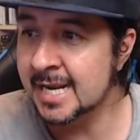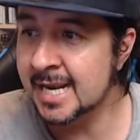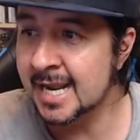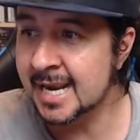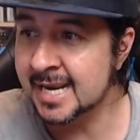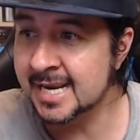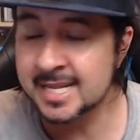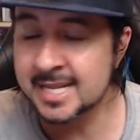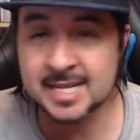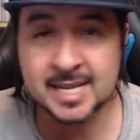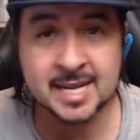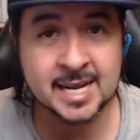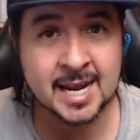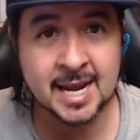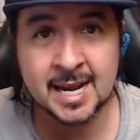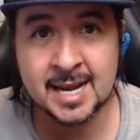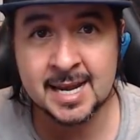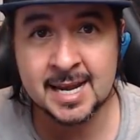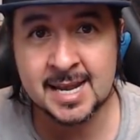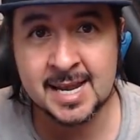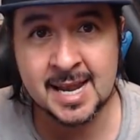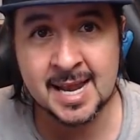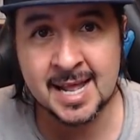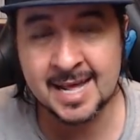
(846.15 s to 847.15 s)
la crítica
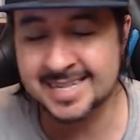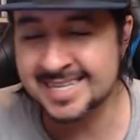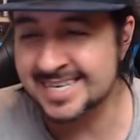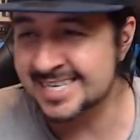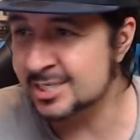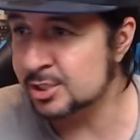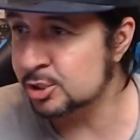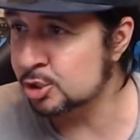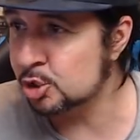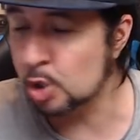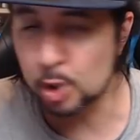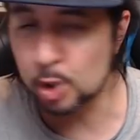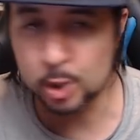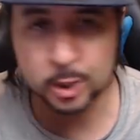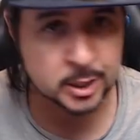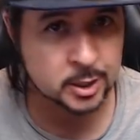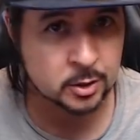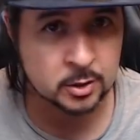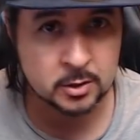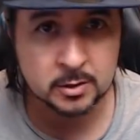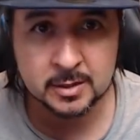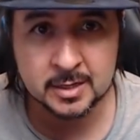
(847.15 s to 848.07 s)
la destrozó,